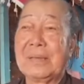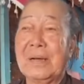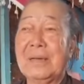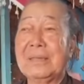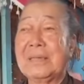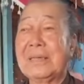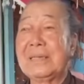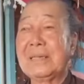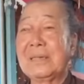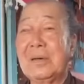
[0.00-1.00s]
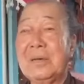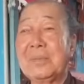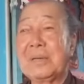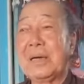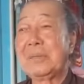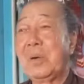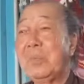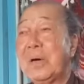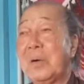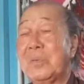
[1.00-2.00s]
đó cho nên từ đó hôm nay
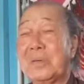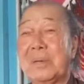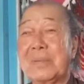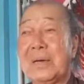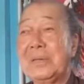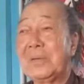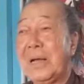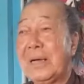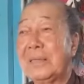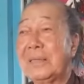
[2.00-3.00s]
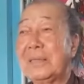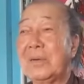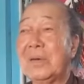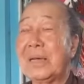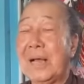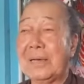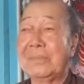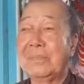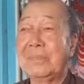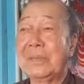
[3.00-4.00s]
bốn câu của đồng đạo nêu ra thì rõ ràng
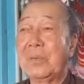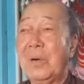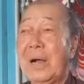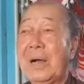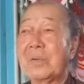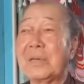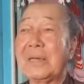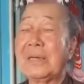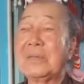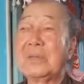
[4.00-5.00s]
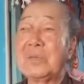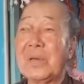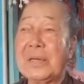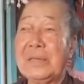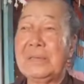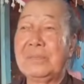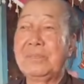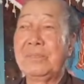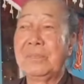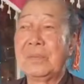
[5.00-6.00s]
hoàn cầu trái đất chuyển say
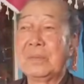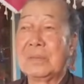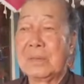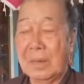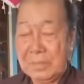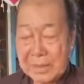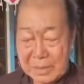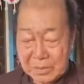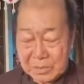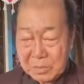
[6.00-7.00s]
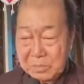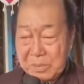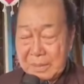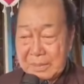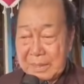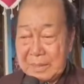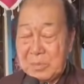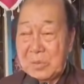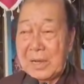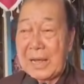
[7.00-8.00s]
gớm ghê cho chúng hơi thay
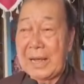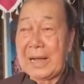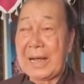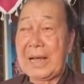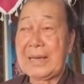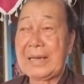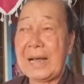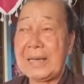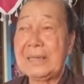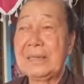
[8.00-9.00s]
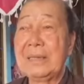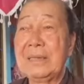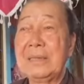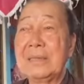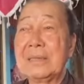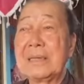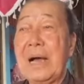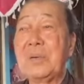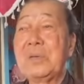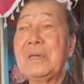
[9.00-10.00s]
muôn ngàn ngày nay
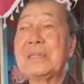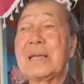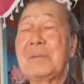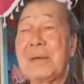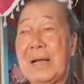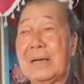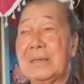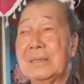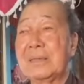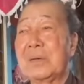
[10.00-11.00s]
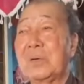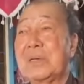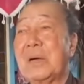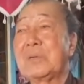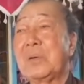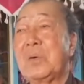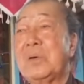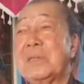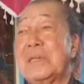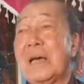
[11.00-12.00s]
đạo đức chẳng màng rồi sau dấu
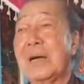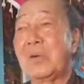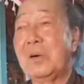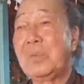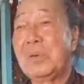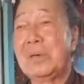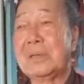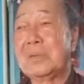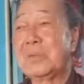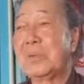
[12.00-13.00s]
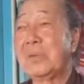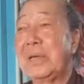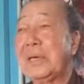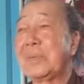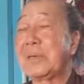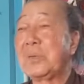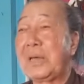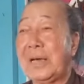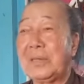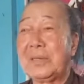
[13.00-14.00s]
có tiền ngàn khó mua rồi chúng tôi lấy cái phần chú giải